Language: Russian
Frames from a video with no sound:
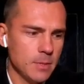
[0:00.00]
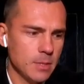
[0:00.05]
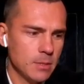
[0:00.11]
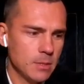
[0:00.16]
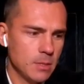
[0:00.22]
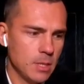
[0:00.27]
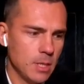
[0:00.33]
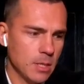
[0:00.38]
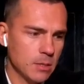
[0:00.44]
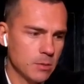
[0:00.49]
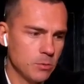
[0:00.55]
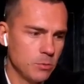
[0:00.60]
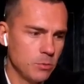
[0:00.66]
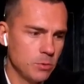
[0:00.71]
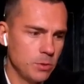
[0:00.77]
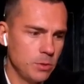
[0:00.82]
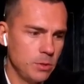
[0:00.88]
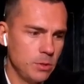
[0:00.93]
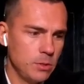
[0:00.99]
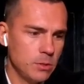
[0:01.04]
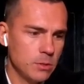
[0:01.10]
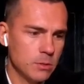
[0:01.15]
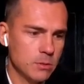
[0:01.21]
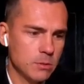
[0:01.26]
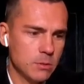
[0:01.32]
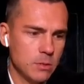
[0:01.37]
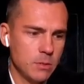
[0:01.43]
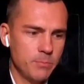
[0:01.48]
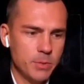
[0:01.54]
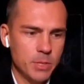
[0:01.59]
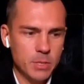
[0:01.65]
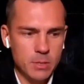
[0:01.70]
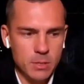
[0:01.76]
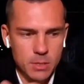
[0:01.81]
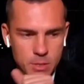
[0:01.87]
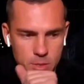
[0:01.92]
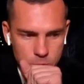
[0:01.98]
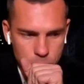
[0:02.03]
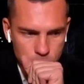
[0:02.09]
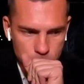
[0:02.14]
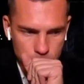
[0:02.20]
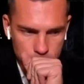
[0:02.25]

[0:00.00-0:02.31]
Так, ну и, ребят, надо еще